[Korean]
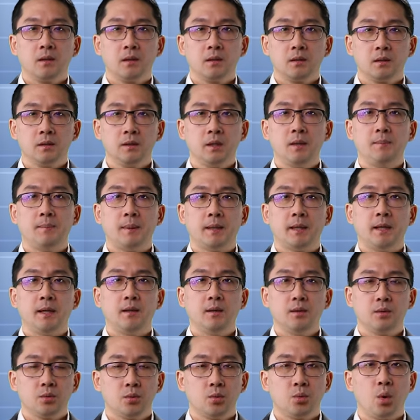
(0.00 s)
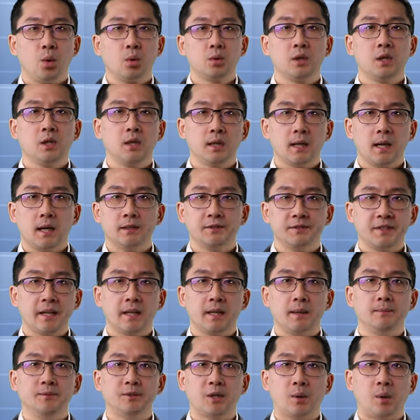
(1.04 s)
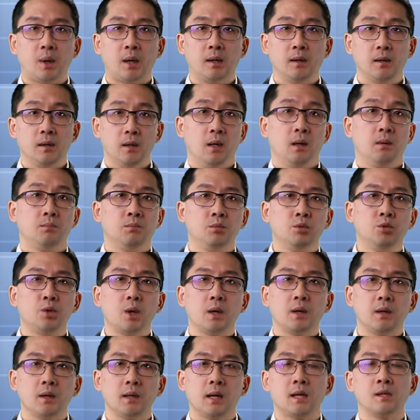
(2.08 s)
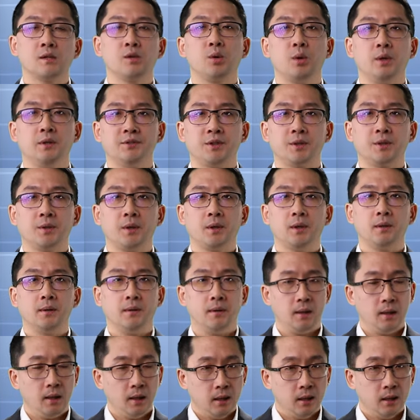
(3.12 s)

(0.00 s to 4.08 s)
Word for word: 그들만의 독특한 생김새와 문화를 가지고 있었던